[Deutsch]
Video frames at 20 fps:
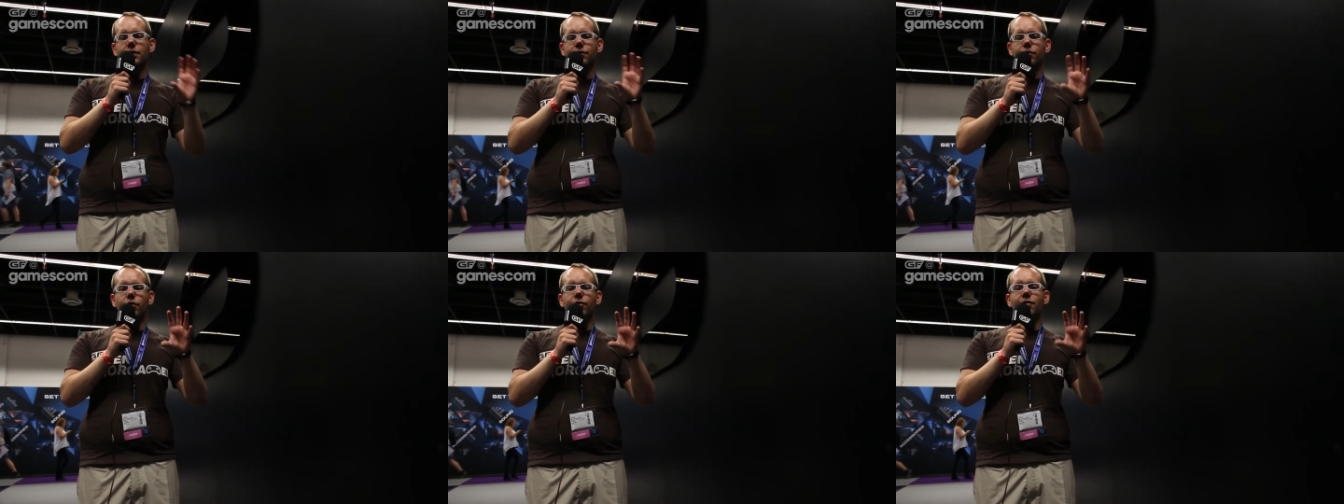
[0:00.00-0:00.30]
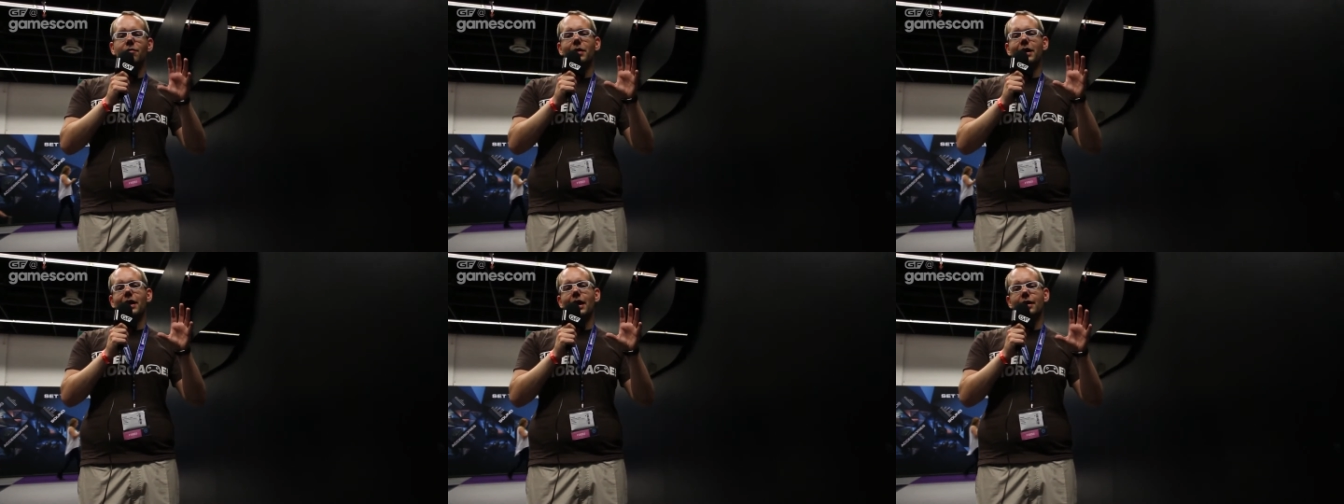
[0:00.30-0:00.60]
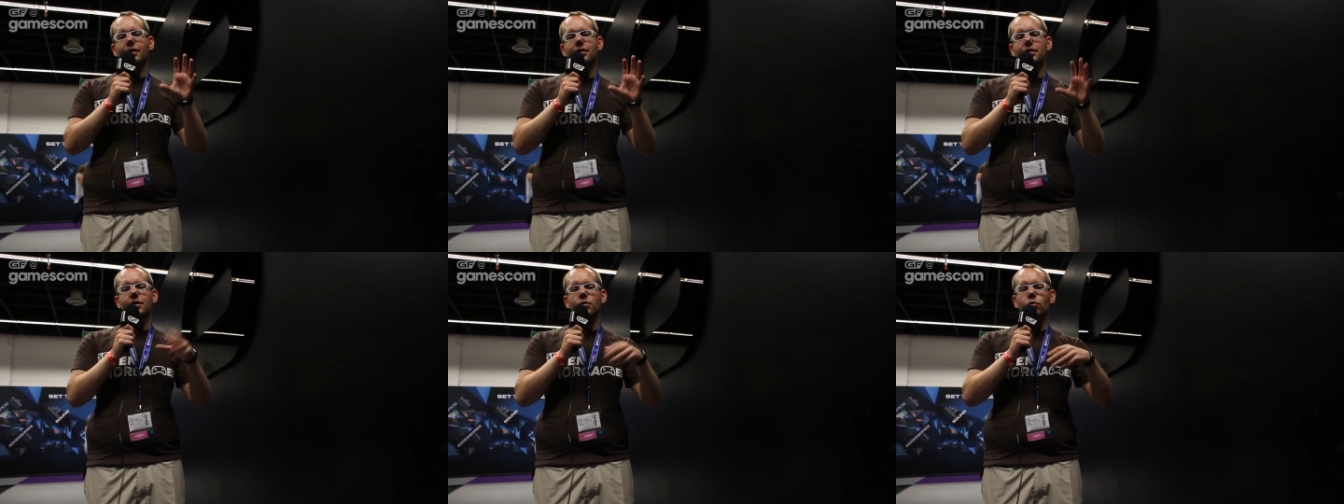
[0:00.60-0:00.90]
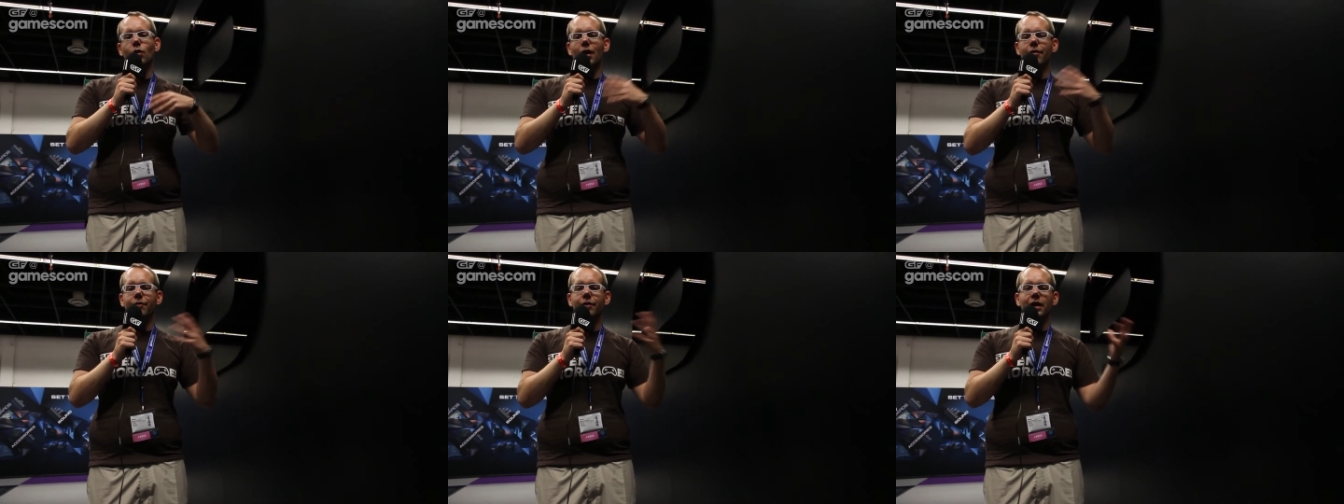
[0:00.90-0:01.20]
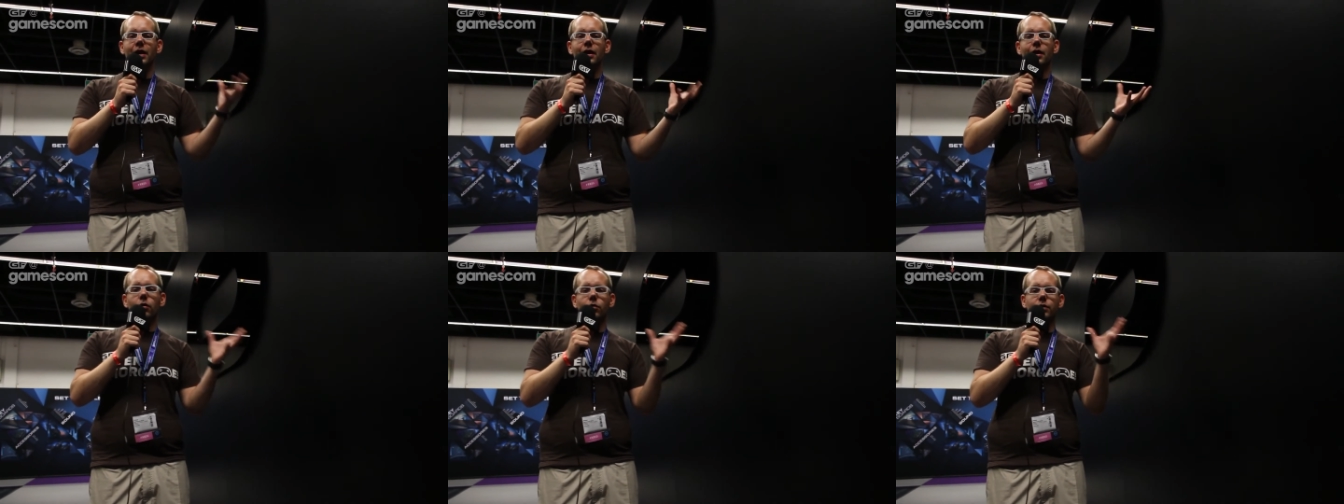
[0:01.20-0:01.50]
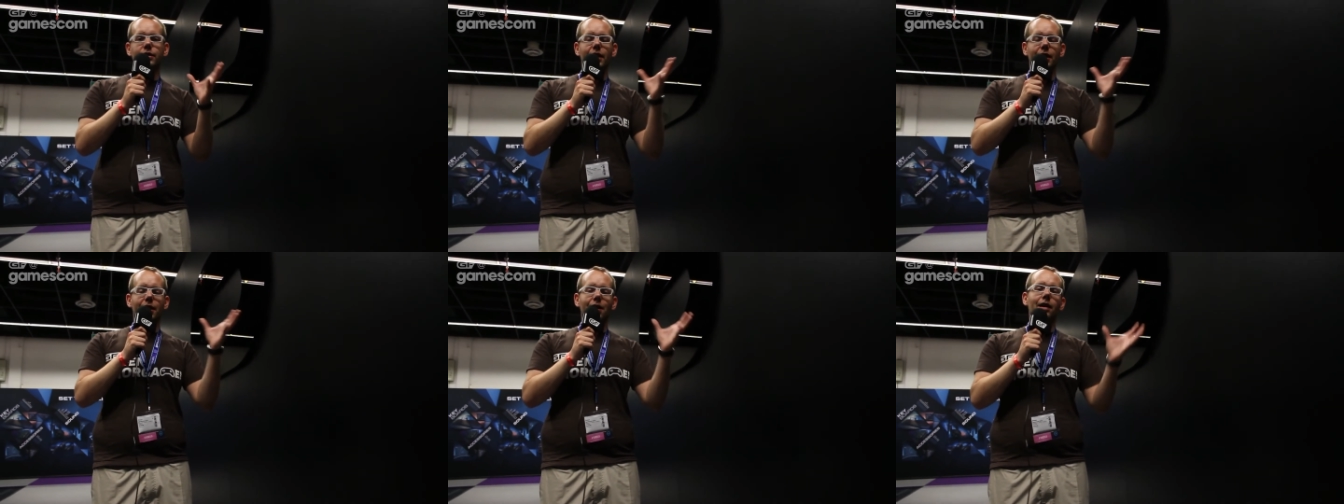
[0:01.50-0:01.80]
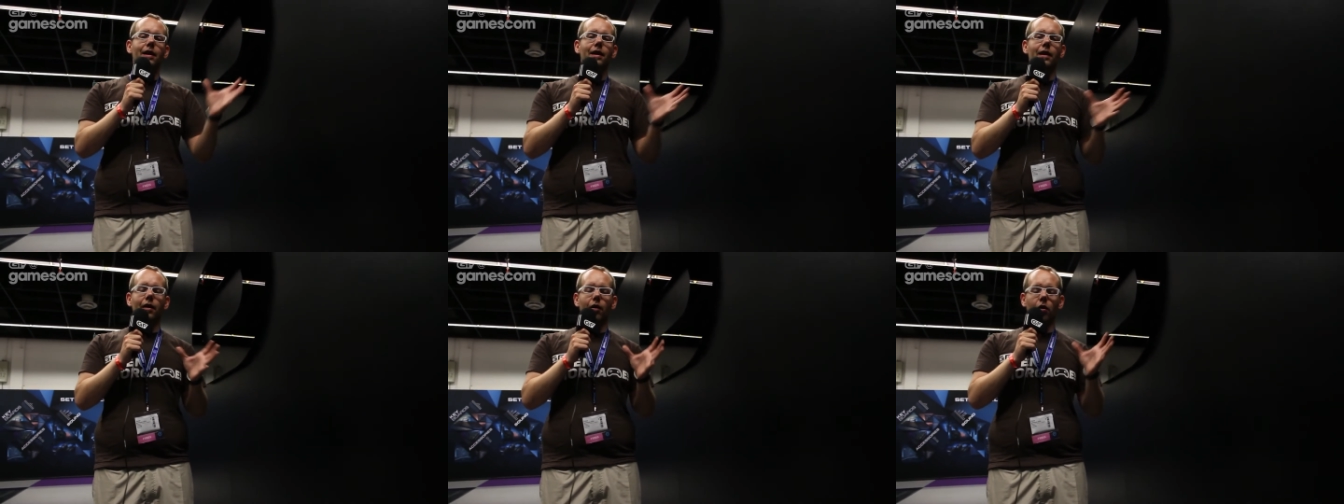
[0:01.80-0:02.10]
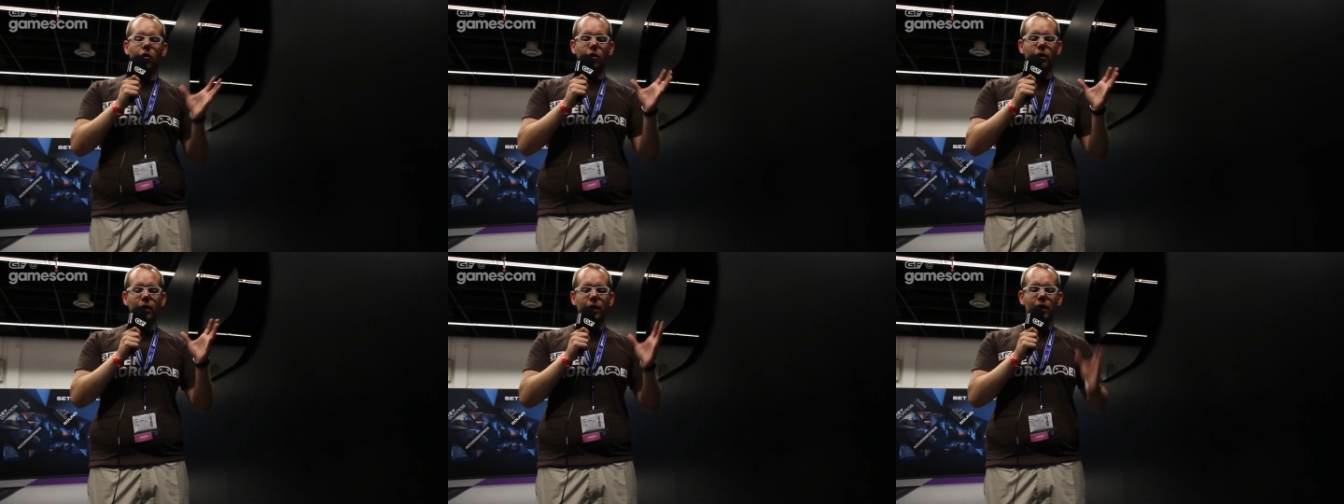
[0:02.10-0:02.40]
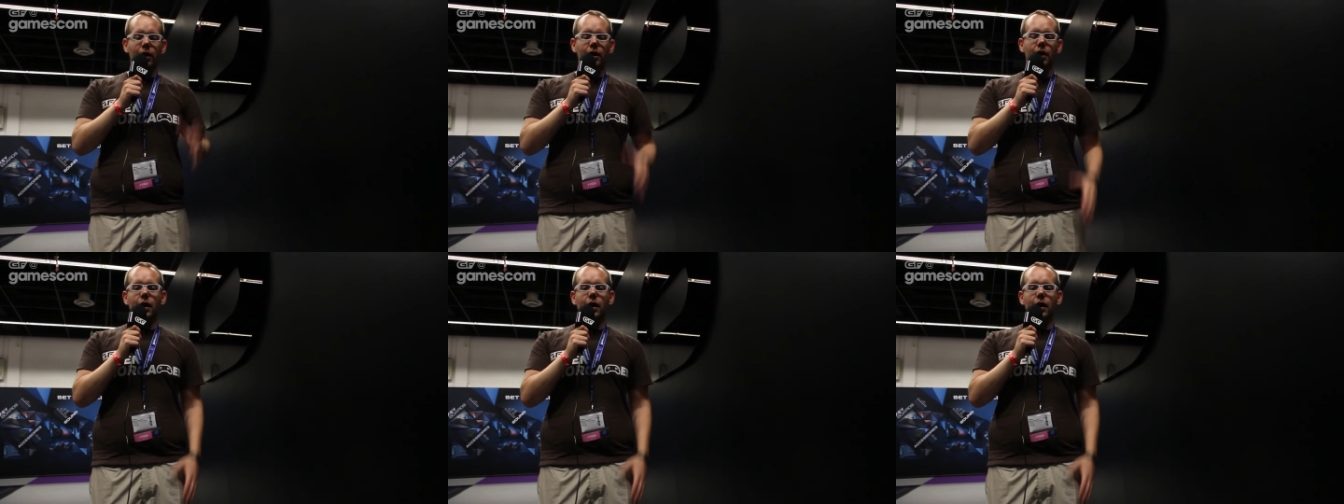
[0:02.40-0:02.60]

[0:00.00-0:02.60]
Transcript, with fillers: die Würfel bei HTC Vive und die erkennen ja dann auch